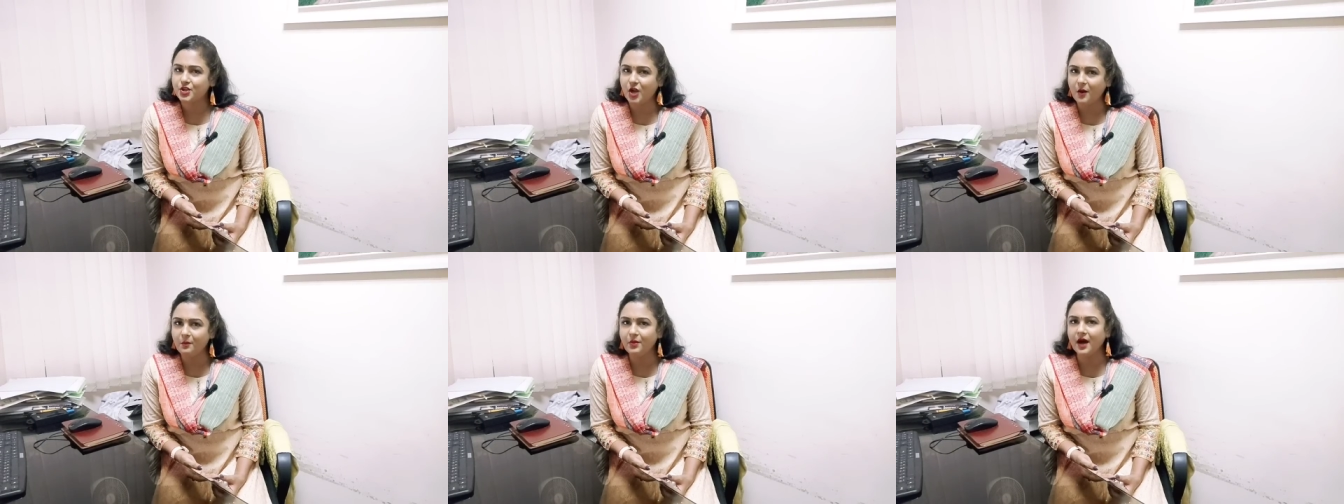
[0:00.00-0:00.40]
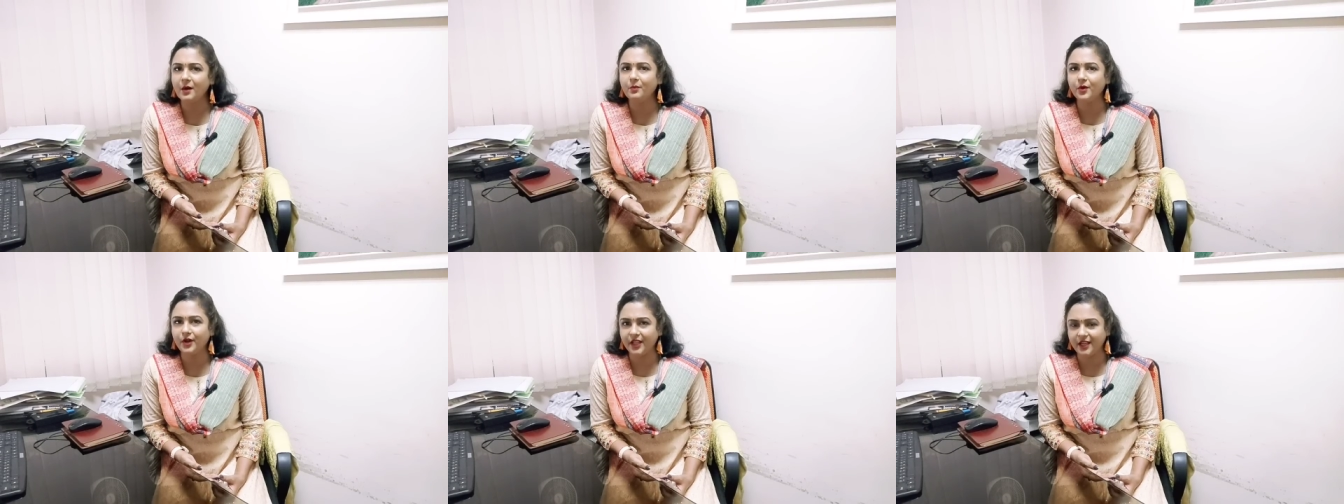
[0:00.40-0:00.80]

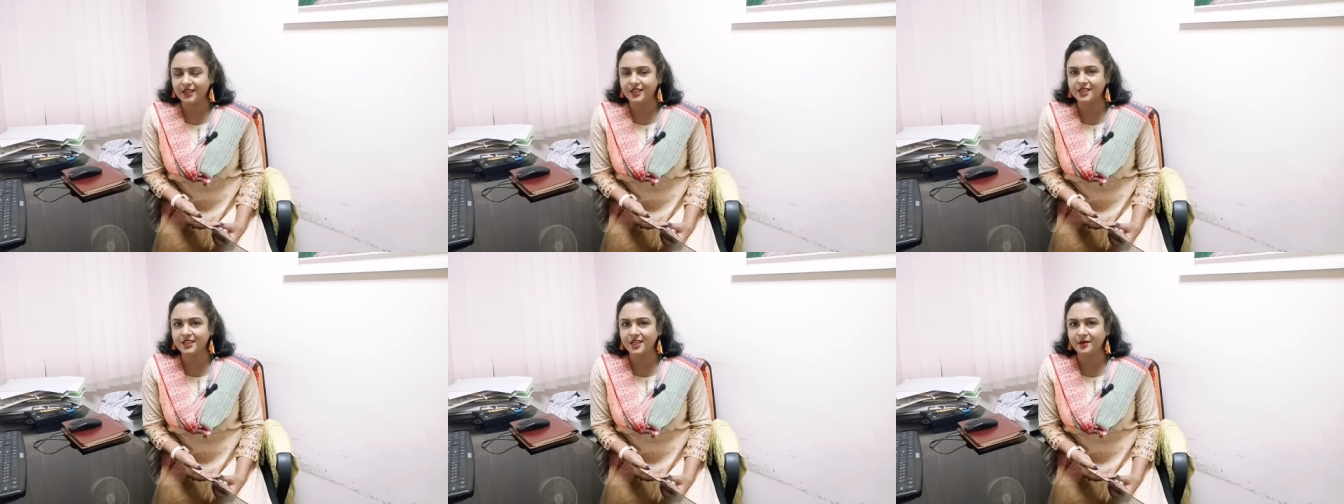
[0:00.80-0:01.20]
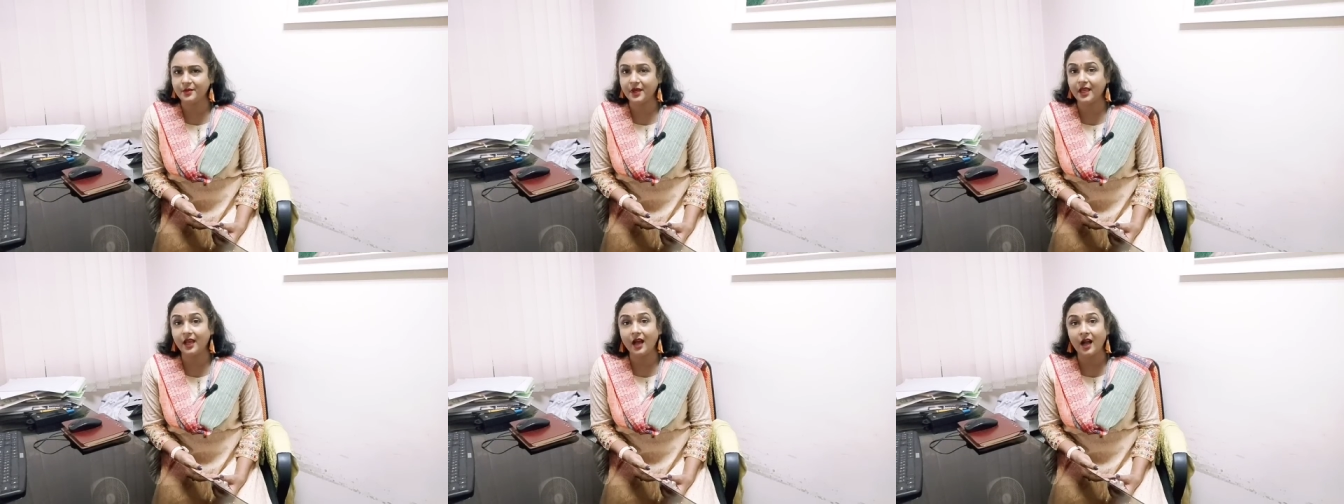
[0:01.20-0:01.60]
সম্ভাব্য ডেট
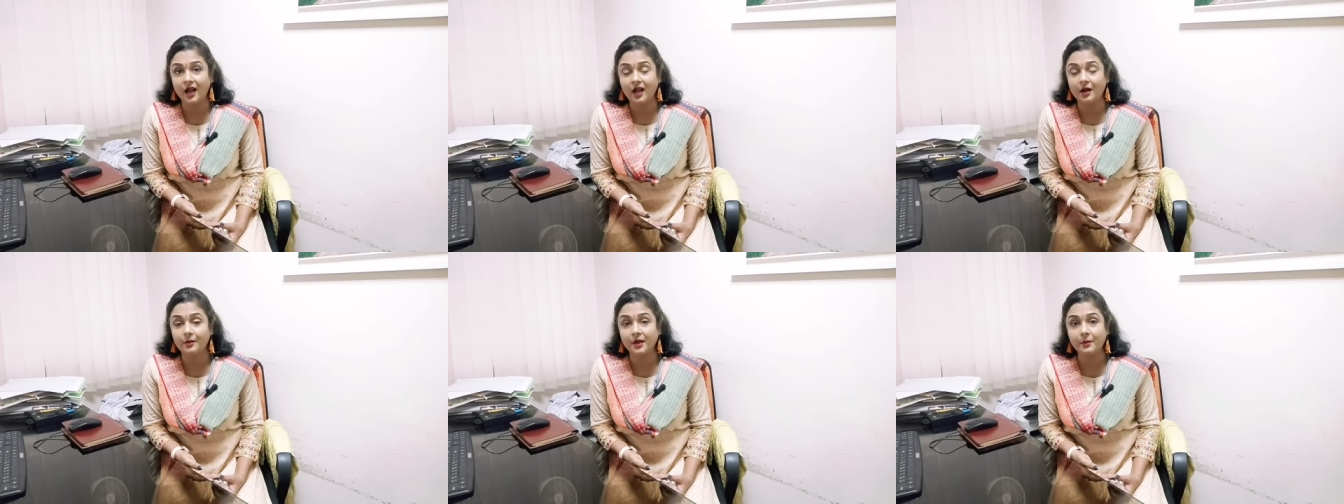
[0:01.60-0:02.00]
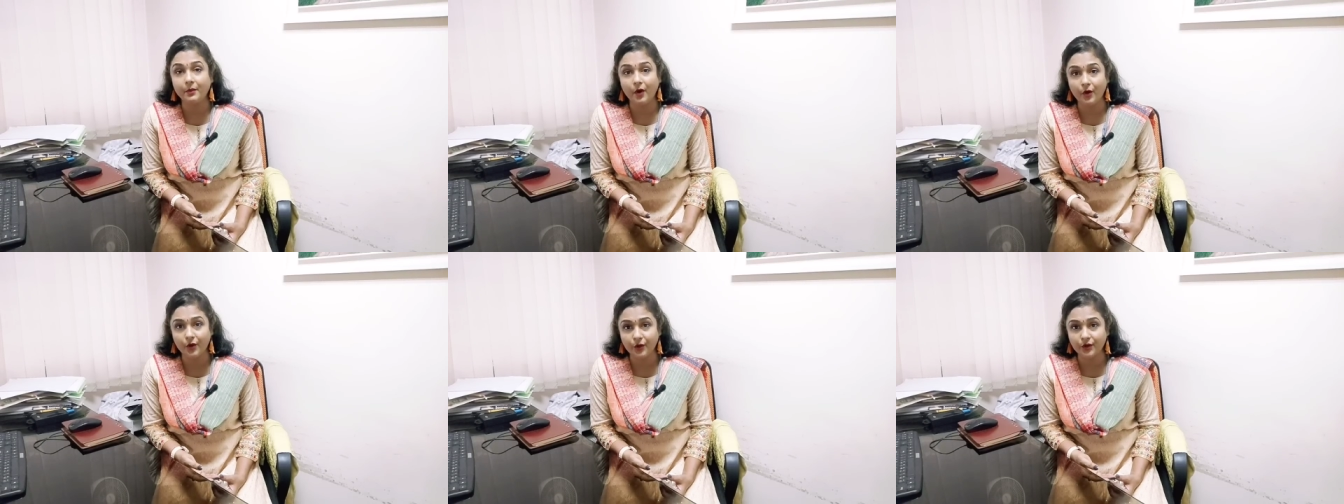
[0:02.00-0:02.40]
হিসেবে আগামী
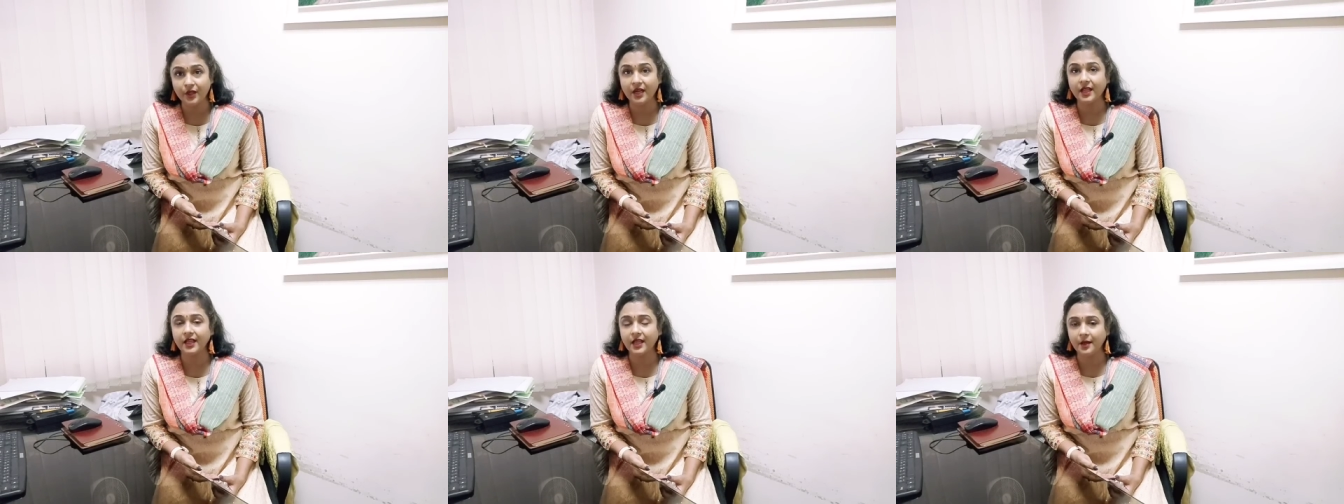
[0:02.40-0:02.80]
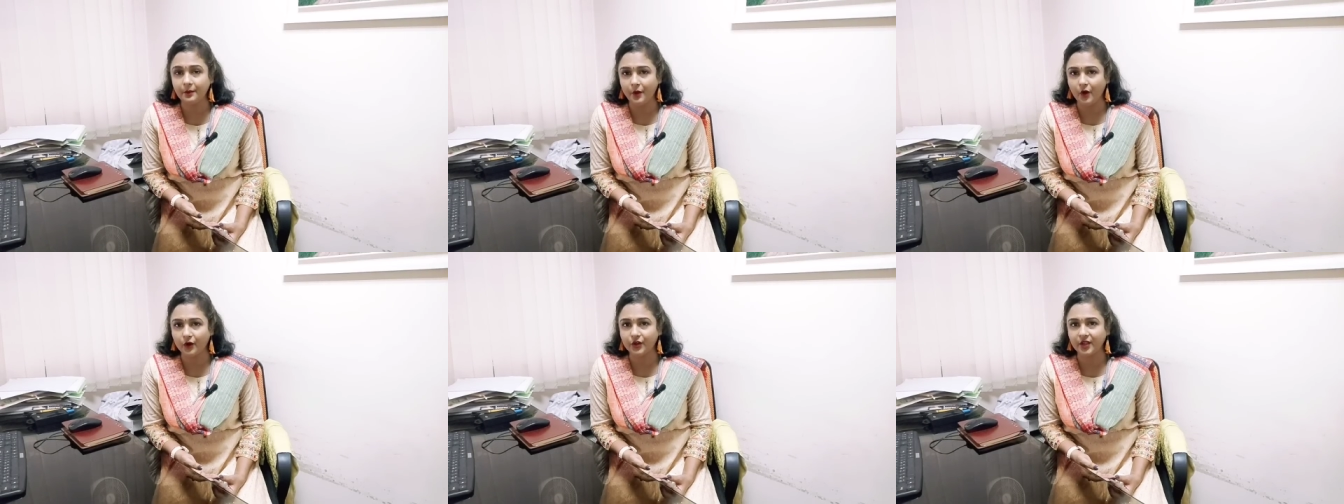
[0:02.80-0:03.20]
পনেরো তারিখের
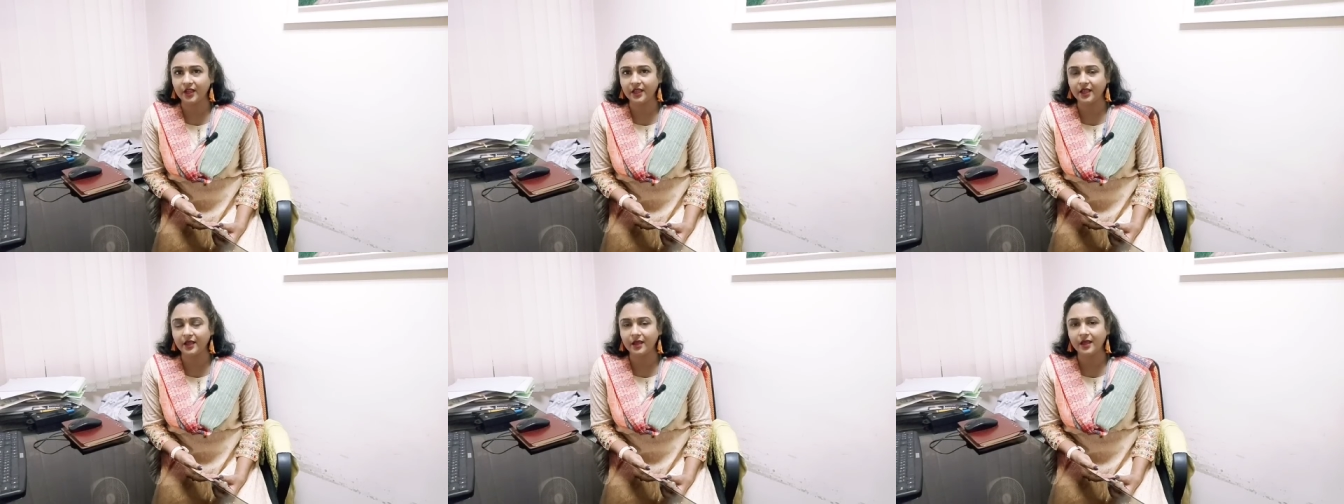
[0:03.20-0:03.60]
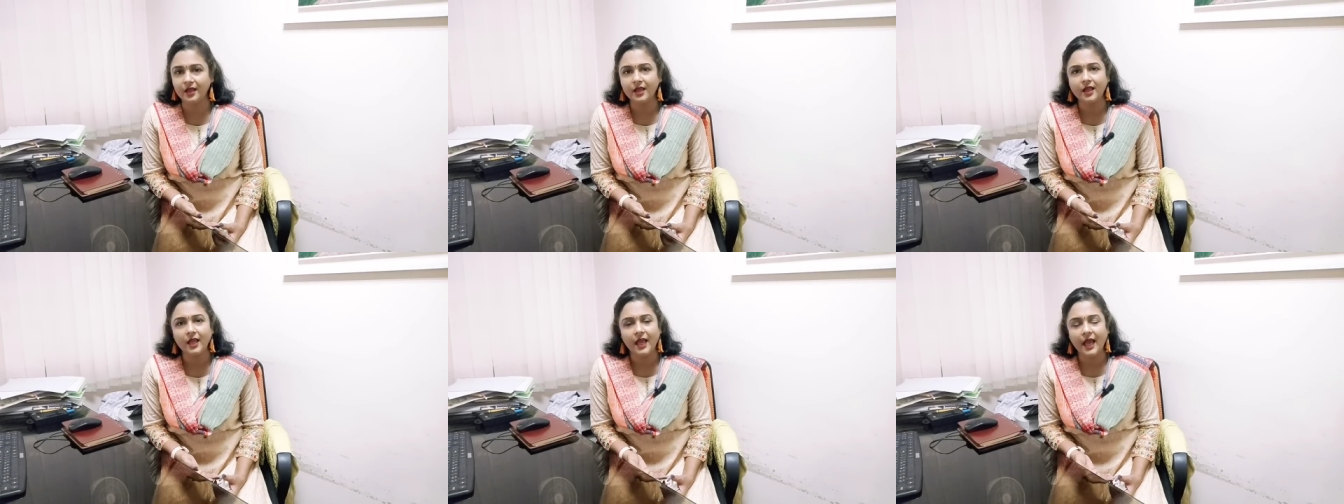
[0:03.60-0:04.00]
পর থেকে
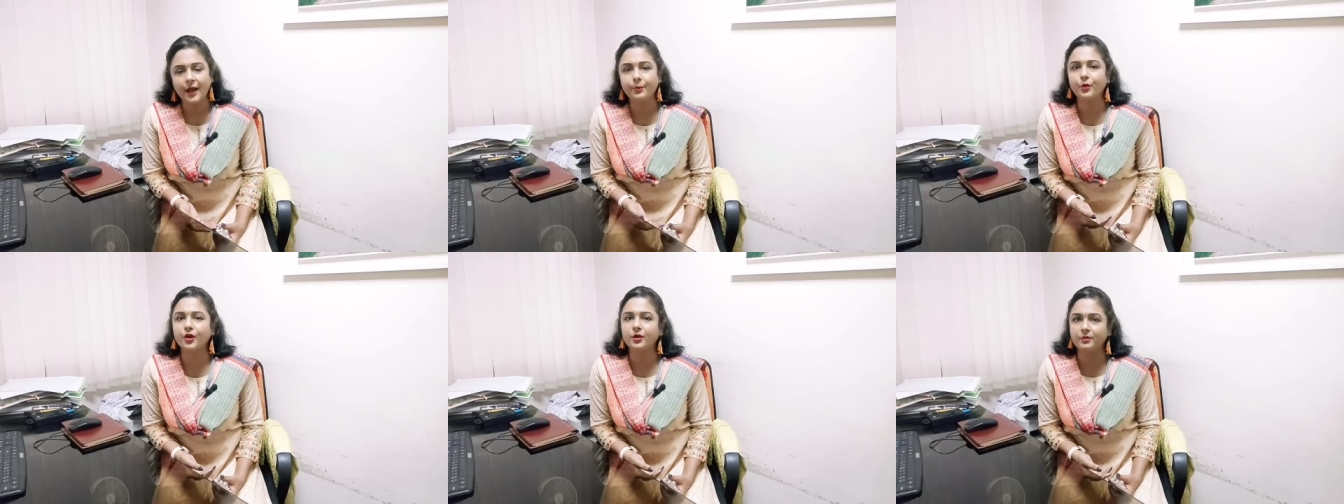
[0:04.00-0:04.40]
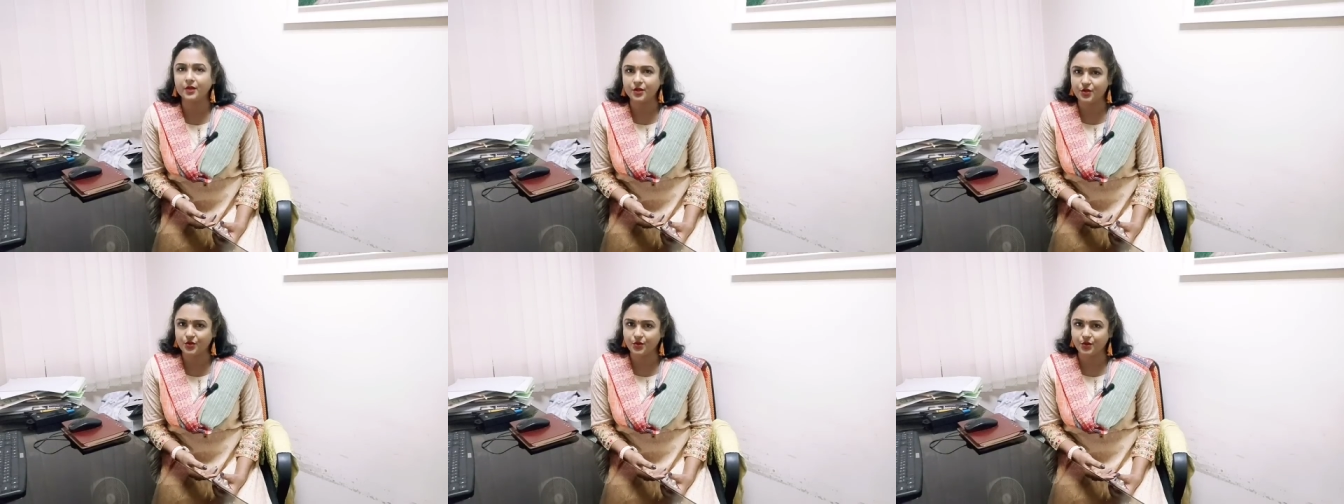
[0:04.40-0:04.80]

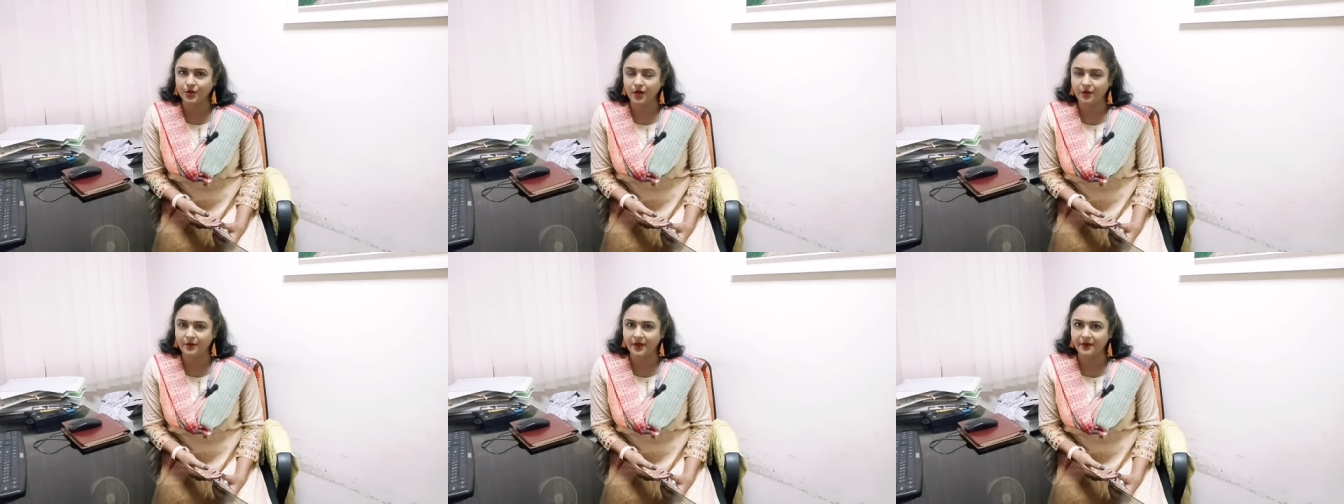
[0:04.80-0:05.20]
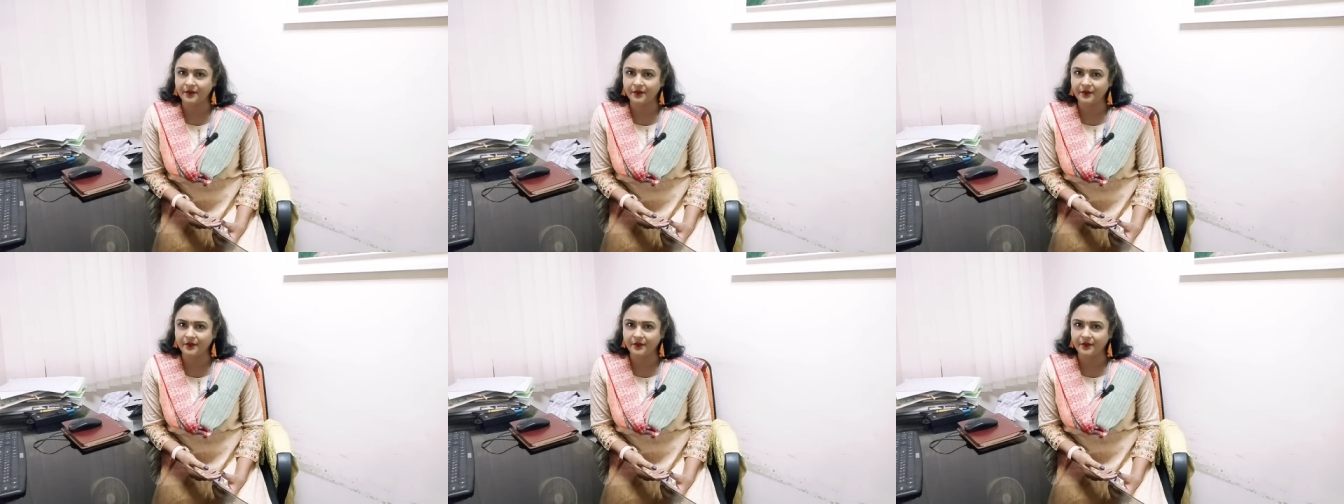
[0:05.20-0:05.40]
অ্যাপয়েন্টমেন্ট শুরু হবে